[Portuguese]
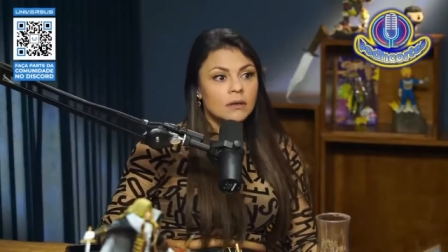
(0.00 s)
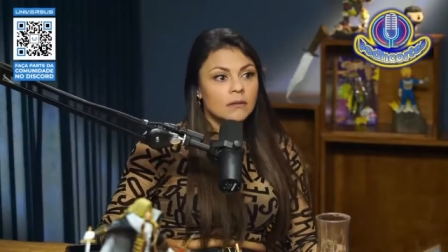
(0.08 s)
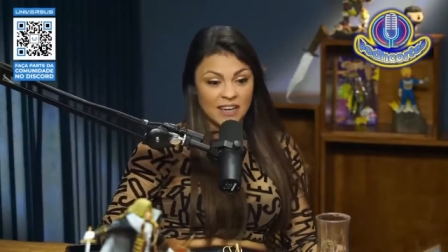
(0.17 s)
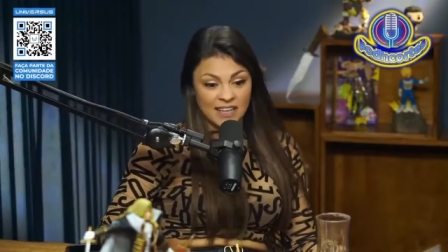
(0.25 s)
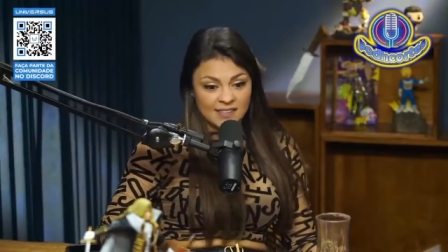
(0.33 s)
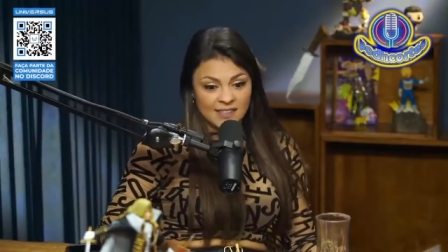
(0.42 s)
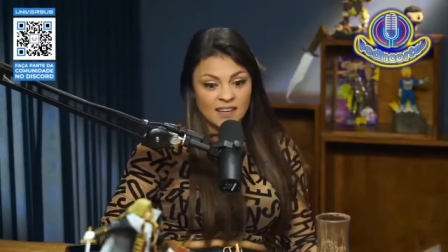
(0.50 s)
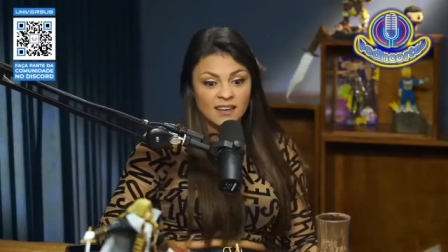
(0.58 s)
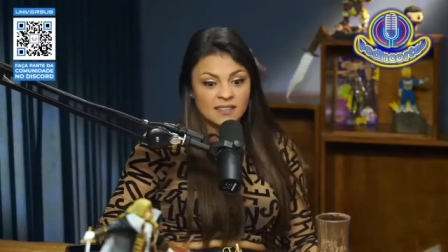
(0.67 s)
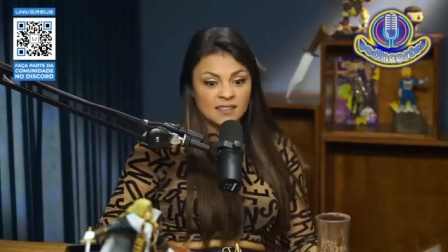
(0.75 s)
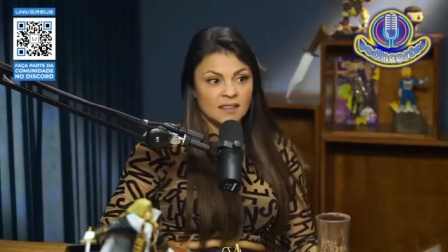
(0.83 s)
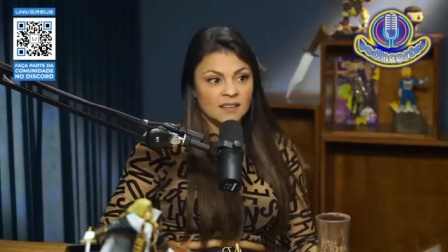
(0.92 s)
parece
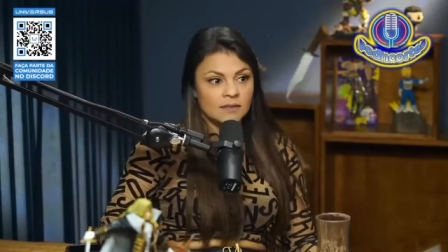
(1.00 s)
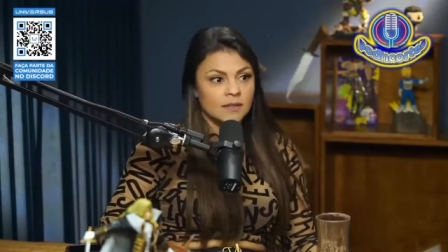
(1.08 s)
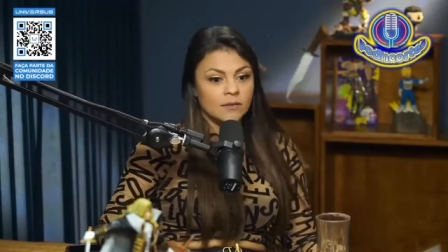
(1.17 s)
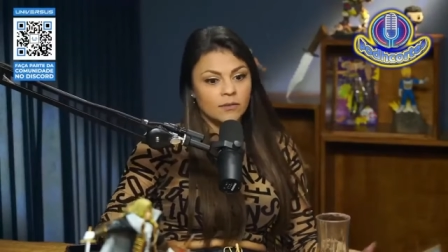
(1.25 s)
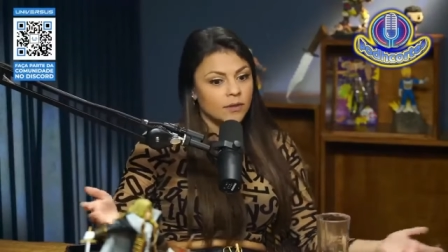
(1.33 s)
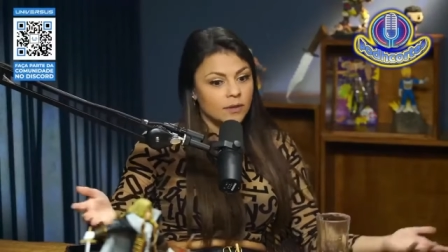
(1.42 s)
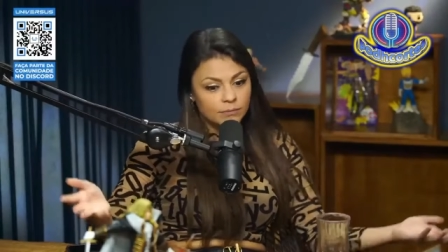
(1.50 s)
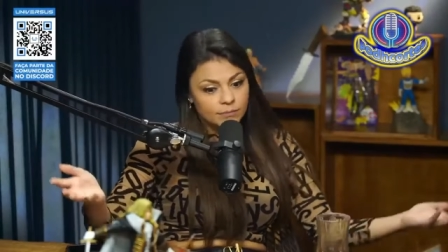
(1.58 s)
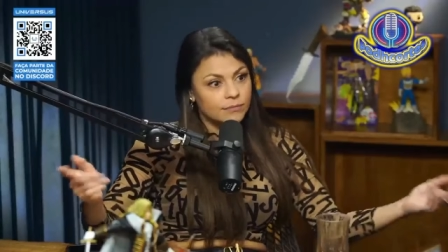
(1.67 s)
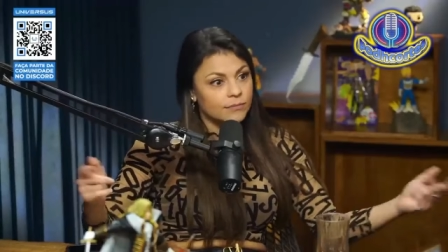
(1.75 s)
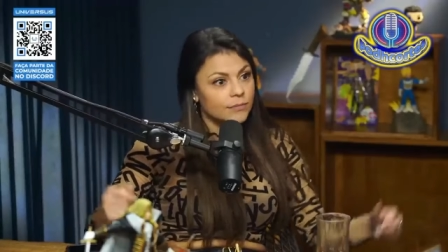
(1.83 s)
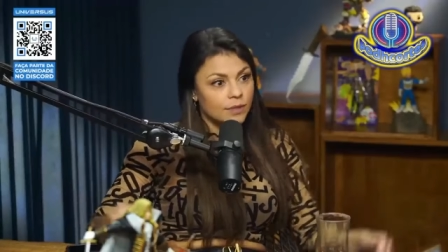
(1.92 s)
inesquecível. Eu falei,
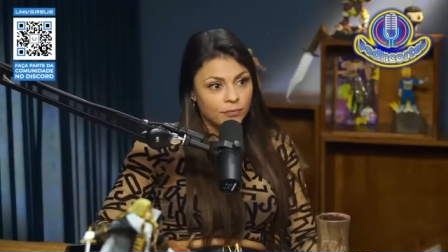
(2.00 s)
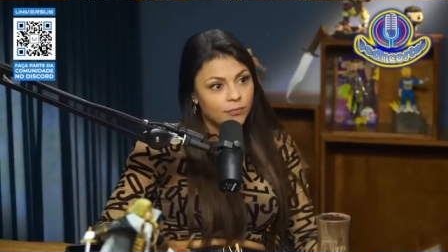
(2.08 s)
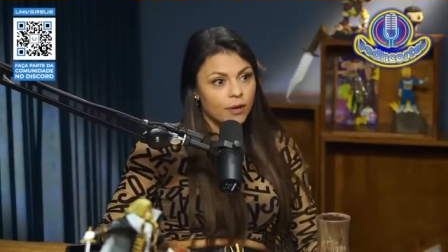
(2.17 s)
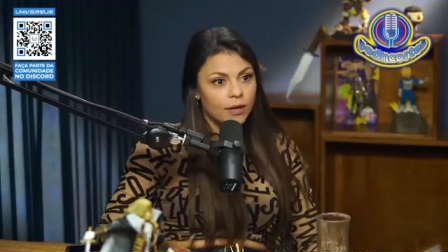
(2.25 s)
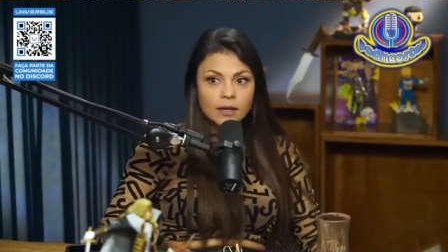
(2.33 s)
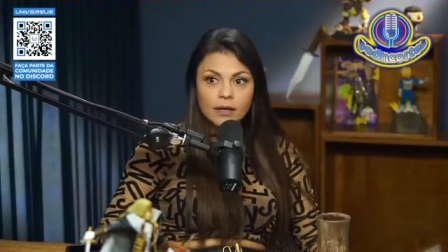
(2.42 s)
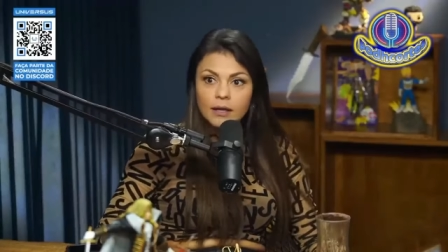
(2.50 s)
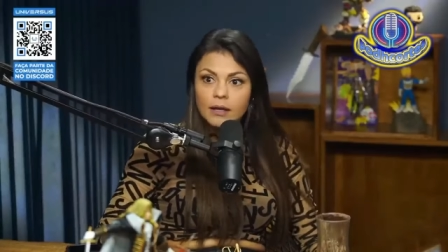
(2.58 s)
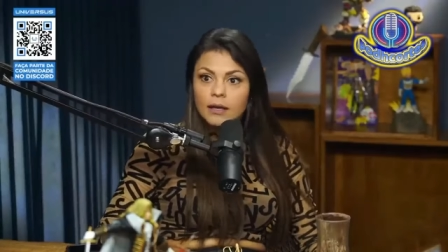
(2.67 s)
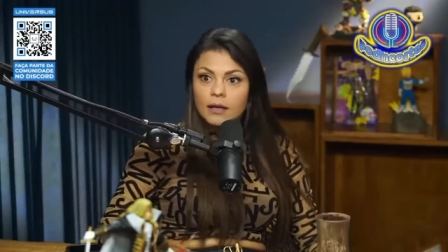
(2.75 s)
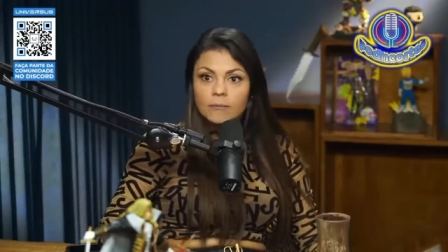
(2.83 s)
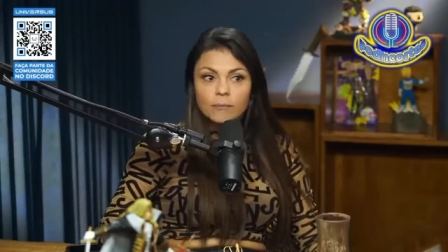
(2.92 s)
hum, e foi.
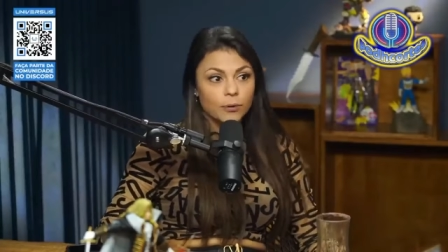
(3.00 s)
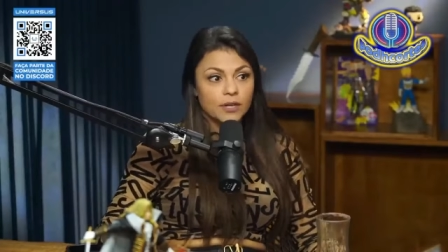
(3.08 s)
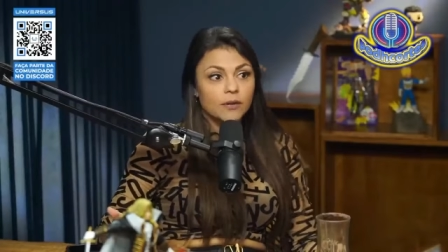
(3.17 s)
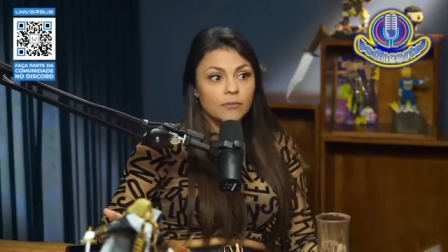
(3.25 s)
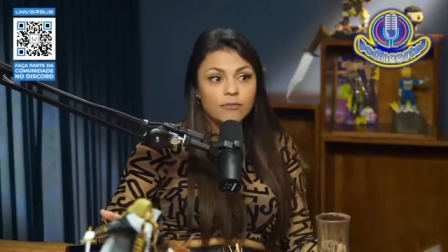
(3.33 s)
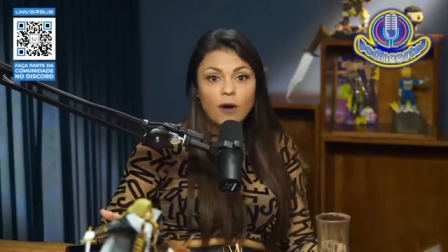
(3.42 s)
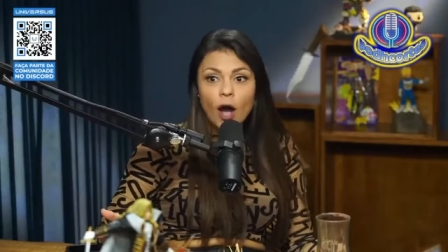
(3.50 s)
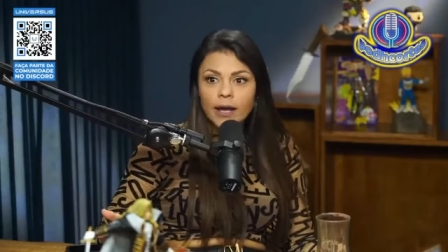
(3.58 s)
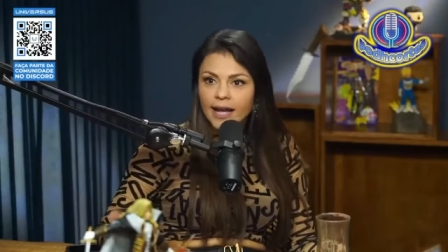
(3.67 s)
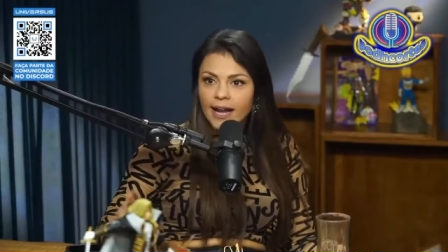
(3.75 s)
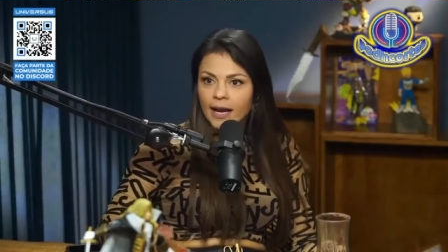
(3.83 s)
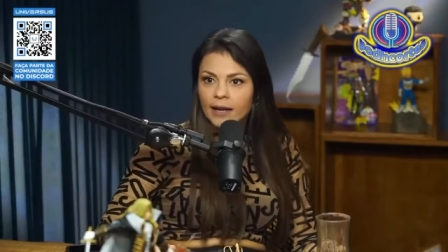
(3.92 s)
Porque não foi,
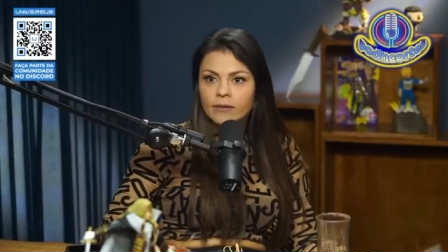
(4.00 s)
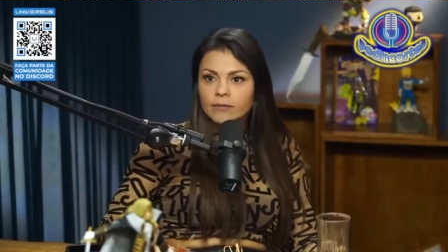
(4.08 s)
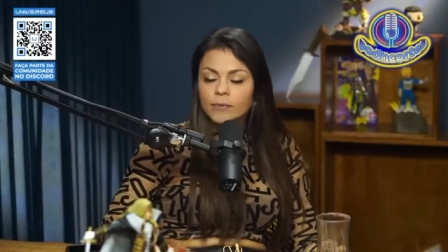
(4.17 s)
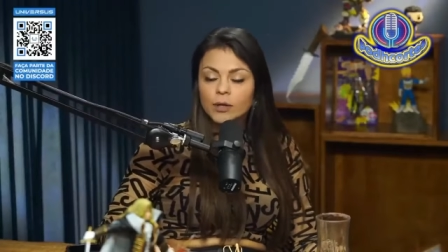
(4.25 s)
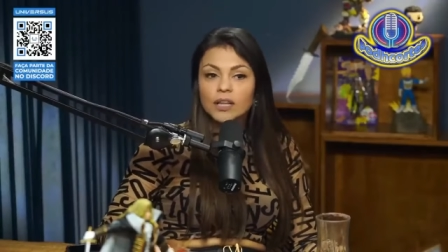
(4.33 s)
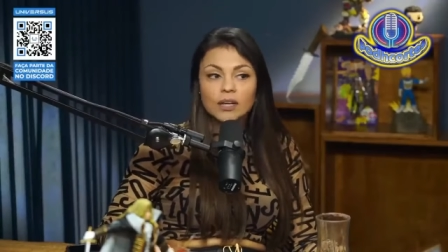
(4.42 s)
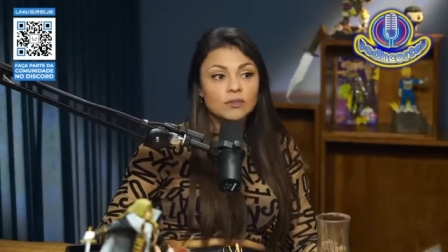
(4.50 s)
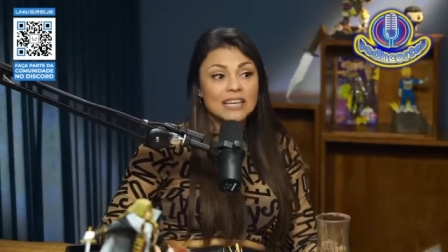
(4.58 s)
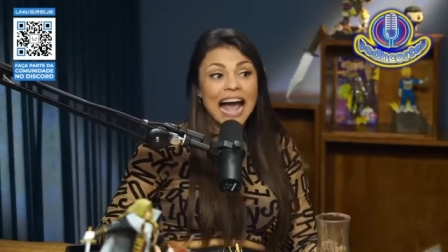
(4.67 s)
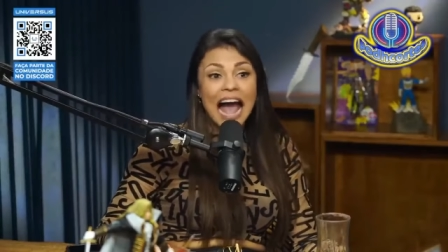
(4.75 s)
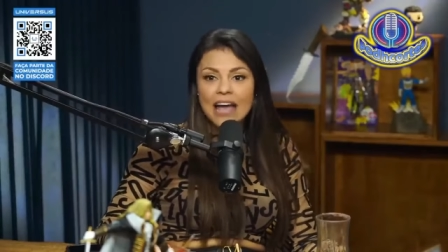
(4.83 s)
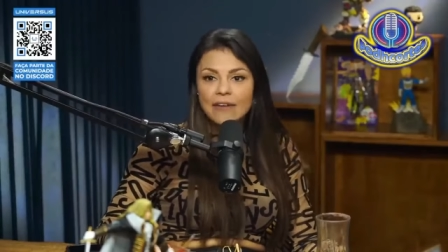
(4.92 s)
caralho. Meu Deus, que
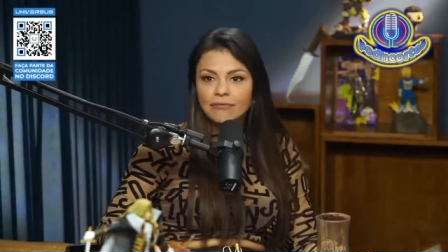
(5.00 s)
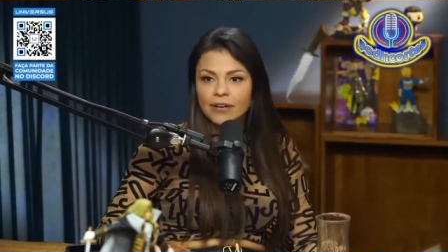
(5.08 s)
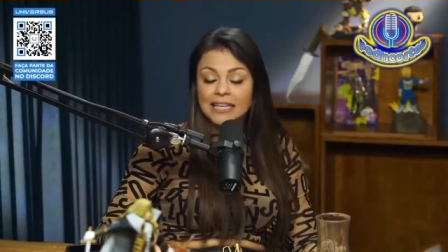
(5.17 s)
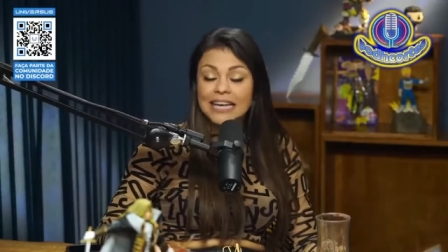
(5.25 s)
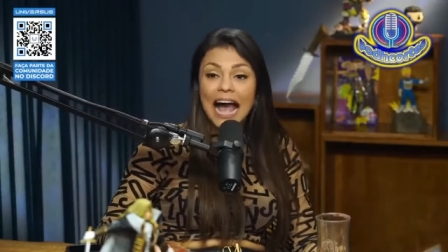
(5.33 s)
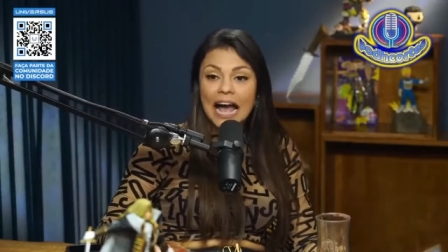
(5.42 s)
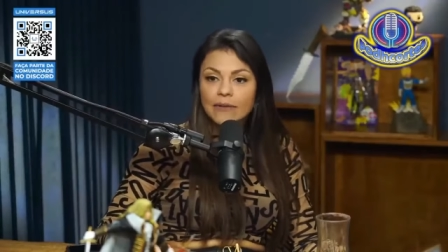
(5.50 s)
raiva, que raiva.